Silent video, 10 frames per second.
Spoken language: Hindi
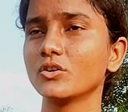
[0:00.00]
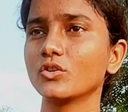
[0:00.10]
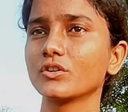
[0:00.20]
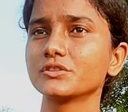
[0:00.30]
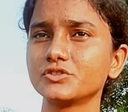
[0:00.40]

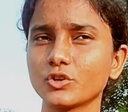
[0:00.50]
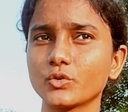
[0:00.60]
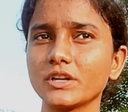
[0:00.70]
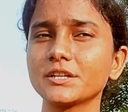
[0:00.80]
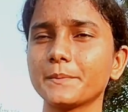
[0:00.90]
और जो
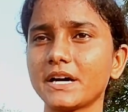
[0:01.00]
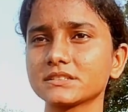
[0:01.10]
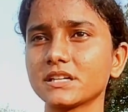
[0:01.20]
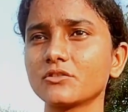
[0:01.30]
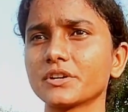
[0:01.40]
ट्वेल्थ
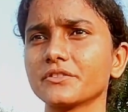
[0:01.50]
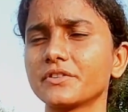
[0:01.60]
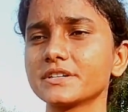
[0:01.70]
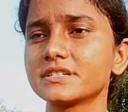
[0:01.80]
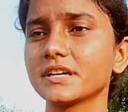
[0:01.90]
पास आउट
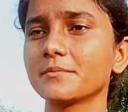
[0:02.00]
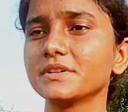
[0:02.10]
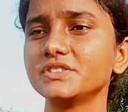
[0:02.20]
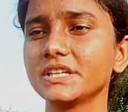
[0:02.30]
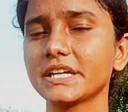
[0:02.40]
है फर्स्ट ईयर
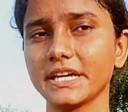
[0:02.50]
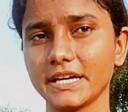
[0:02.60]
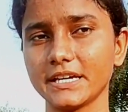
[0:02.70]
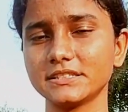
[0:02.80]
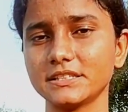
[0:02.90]
में
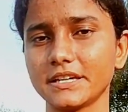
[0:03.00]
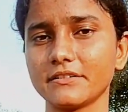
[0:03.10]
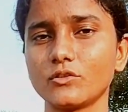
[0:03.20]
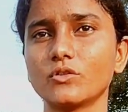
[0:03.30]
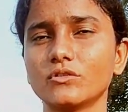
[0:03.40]
जिनकी एज
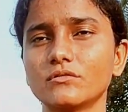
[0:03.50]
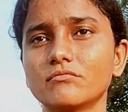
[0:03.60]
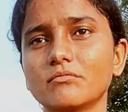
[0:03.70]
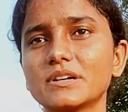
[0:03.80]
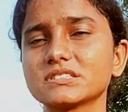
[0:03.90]
है वो
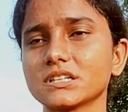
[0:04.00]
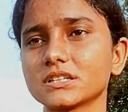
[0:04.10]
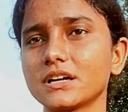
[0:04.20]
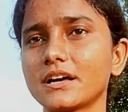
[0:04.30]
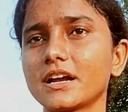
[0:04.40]
भर
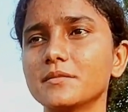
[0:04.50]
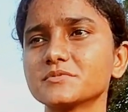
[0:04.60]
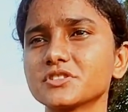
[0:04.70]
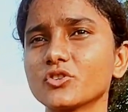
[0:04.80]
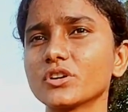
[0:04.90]
सकते हैं
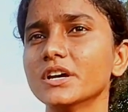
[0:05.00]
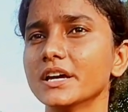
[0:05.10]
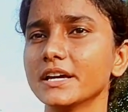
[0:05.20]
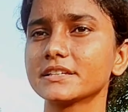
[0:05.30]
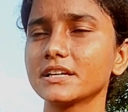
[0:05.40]
आराम से और
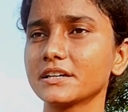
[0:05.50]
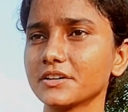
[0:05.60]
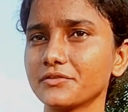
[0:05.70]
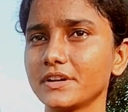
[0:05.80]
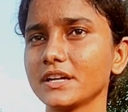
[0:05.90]
इतना
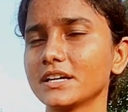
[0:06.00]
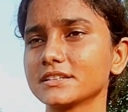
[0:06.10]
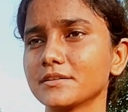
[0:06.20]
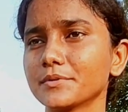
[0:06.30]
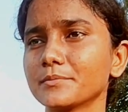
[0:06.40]
टफ नहीं
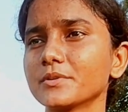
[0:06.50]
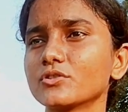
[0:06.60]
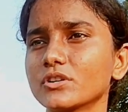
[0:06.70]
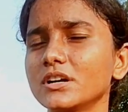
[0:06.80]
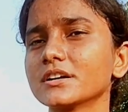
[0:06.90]
आता
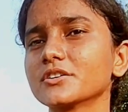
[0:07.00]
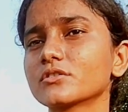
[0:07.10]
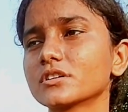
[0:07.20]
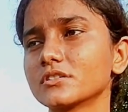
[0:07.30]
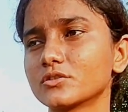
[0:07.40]
पेपर और
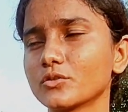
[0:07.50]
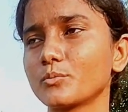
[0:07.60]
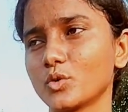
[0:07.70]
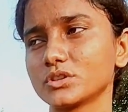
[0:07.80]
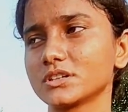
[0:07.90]
लड़कियों की कट
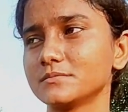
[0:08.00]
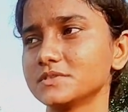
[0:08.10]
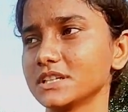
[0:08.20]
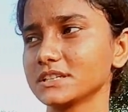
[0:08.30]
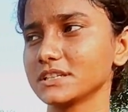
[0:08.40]
ऑफ बहुत
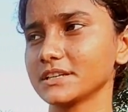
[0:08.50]
कम जाती